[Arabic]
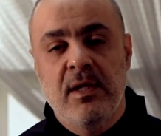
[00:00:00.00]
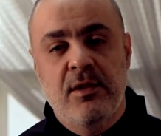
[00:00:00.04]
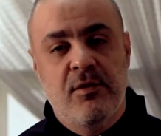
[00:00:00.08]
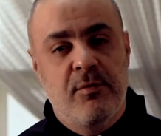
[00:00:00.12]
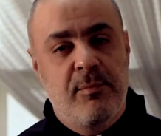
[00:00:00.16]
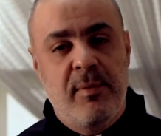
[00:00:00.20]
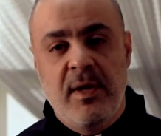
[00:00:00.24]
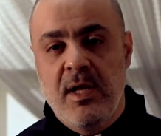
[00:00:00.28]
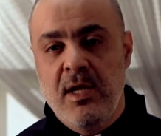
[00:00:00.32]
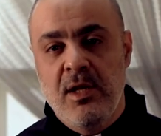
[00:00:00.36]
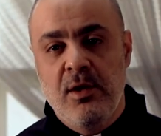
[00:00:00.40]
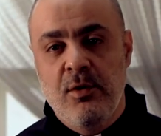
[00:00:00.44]

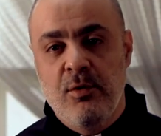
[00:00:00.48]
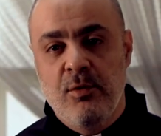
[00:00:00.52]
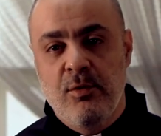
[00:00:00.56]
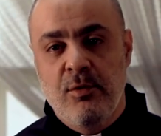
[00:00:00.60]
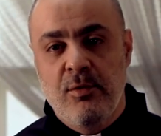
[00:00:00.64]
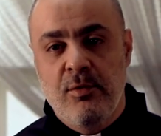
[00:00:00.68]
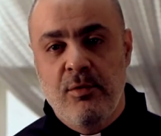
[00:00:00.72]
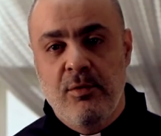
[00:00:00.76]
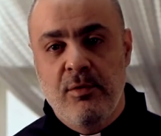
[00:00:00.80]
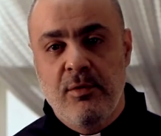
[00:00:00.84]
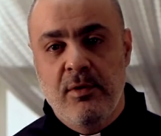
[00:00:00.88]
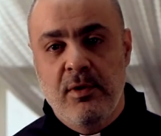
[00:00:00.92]
تبينوا
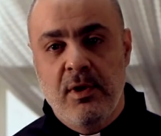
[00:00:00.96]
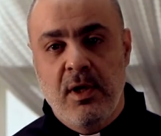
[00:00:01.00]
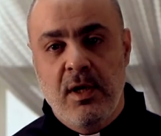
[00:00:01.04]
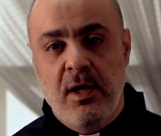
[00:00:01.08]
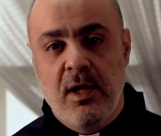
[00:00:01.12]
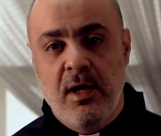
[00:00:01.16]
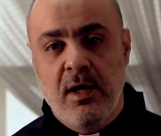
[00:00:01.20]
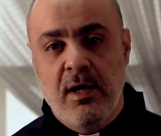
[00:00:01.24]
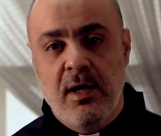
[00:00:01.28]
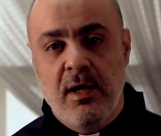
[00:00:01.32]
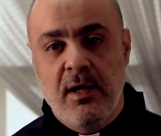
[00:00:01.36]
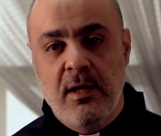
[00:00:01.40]

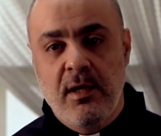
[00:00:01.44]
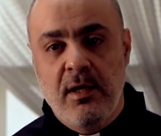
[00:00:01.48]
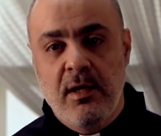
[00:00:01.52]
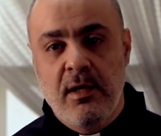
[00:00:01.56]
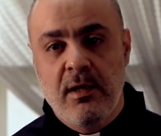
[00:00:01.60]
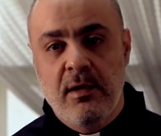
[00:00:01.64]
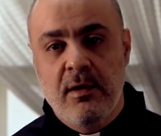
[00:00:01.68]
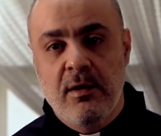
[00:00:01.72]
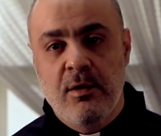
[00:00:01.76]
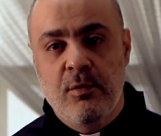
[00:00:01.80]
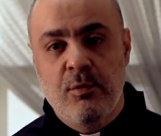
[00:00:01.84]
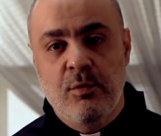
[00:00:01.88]

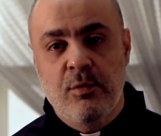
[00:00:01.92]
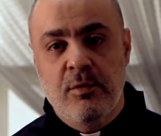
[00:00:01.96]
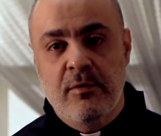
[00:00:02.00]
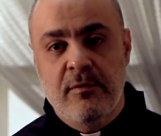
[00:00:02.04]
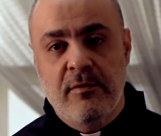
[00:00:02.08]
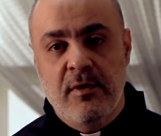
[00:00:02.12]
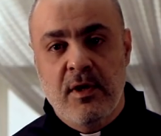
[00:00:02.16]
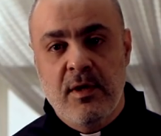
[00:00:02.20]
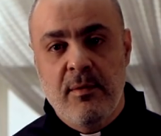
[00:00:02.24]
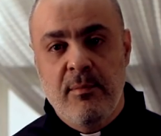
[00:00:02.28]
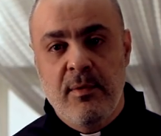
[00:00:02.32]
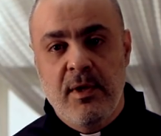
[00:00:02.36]
للاخرين انكم
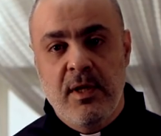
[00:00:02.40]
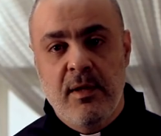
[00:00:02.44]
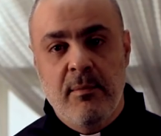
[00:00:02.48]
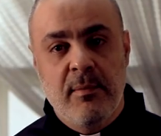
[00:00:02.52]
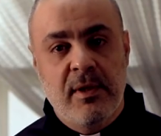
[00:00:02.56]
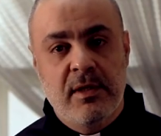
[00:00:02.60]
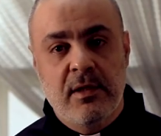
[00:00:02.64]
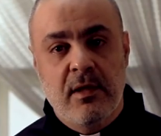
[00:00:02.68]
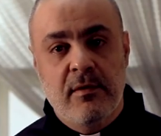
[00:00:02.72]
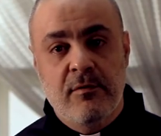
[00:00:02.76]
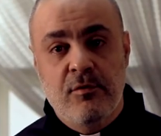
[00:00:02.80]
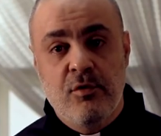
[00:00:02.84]
صايمين
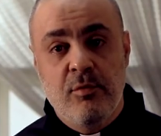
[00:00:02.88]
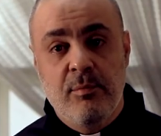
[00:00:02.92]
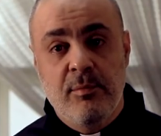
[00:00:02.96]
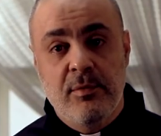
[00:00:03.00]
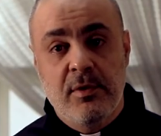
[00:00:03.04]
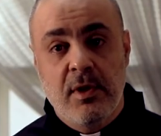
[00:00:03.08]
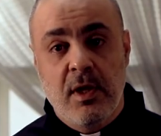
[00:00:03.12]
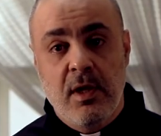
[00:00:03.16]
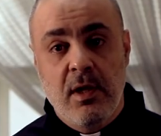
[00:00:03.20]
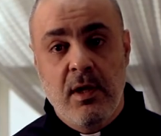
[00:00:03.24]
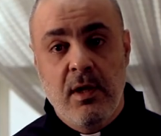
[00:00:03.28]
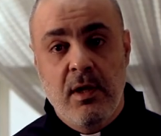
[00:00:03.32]
متى
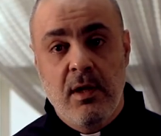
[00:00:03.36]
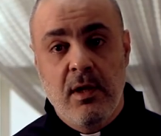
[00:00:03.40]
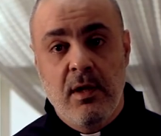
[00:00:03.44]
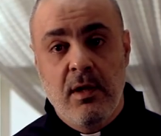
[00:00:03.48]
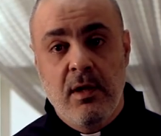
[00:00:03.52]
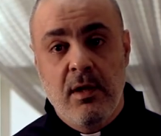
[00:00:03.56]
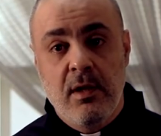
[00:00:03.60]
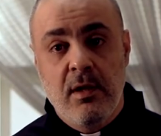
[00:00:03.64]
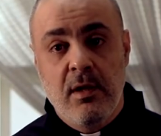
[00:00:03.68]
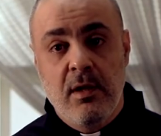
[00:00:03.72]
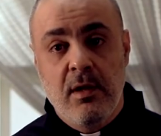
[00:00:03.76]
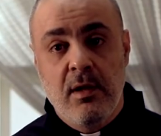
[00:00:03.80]
صمت
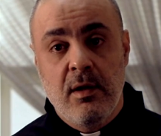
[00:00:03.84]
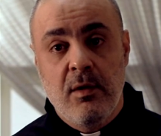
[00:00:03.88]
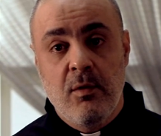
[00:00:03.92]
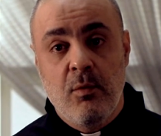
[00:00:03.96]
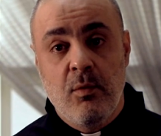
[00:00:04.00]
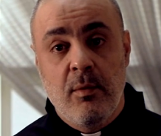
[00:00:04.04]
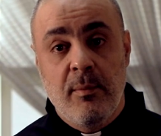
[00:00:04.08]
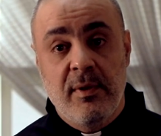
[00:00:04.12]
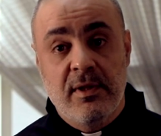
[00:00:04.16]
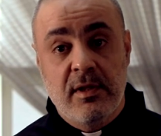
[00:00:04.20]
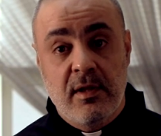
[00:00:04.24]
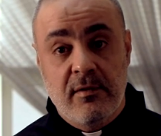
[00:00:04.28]

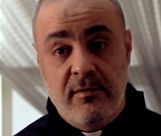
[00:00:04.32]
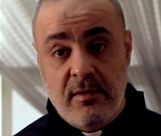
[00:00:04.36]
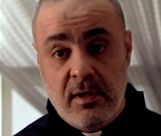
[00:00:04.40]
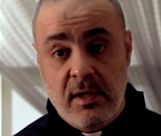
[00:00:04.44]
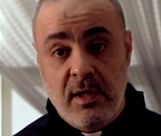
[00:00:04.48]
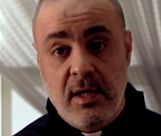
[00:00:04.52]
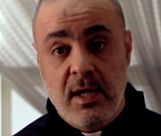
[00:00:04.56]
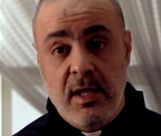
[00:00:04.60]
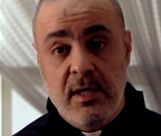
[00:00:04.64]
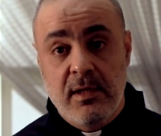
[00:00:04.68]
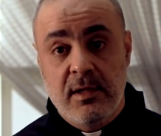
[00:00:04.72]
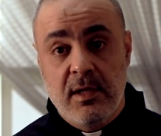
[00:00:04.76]
ومتى
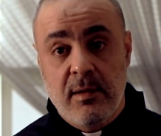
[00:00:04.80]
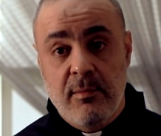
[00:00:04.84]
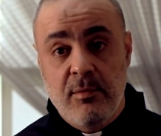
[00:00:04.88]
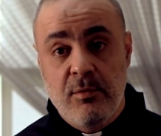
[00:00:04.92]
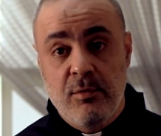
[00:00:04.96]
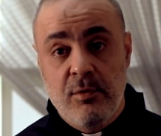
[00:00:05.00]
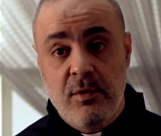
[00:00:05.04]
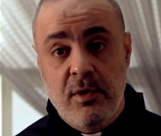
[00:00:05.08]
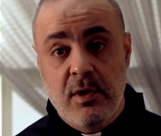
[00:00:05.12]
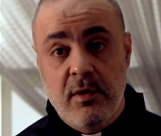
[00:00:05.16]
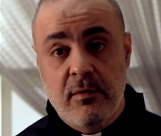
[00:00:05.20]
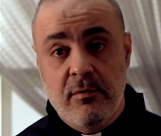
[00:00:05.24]
صليت
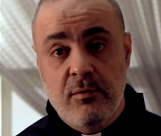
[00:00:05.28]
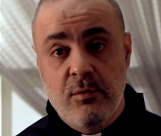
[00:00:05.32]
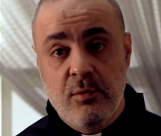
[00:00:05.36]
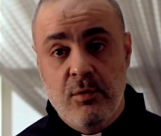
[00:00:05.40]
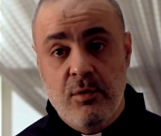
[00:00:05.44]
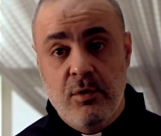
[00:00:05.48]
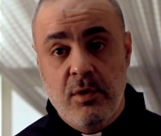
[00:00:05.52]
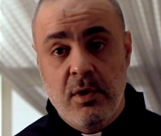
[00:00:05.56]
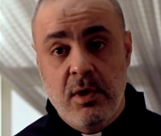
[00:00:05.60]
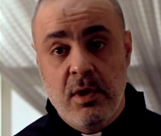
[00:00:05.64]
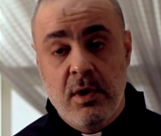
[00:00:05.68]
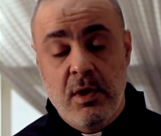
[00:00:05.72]
بيقول
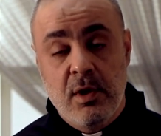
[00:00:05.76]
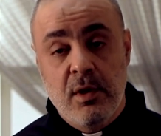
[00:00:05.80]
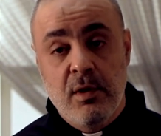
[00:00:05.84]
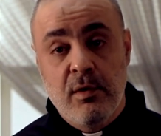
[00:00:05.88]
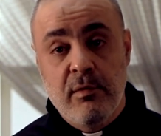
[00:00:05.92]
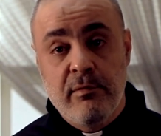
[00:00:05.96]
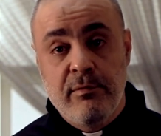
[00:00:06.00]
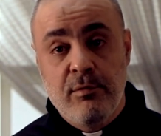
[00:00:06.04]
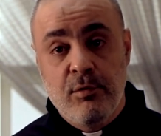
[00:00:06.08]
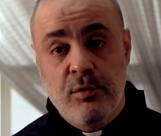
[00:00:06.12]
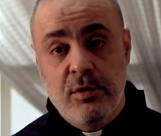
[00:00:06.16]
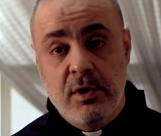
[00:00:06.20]
يسوع
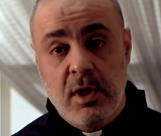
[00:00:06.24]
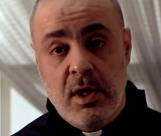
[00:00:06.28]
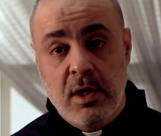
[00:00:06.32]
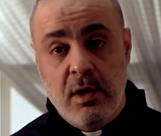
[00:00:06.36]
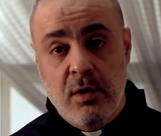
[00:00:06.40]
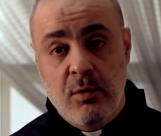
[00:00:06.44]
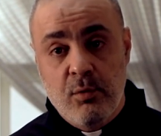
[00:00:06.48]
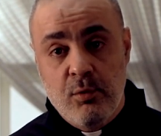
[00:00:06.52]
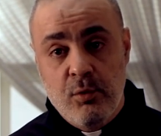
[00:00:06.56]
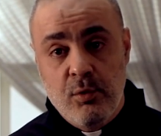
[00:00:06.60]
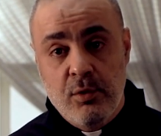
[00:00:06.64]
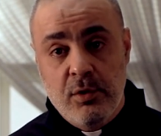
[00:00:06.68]
فوت على
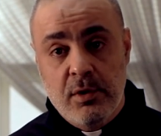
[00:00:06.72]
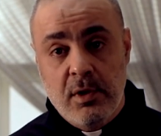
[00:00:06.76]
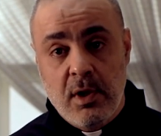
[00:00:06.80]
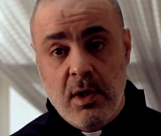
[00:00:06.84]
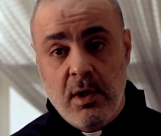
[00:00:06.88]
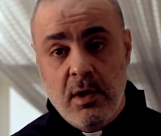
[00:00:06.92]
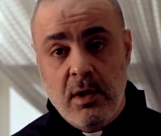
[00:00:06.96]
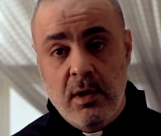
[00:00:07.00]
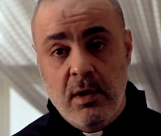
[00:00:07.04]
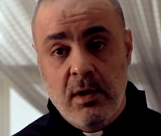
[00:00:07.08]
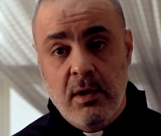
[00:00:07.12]
اوضتك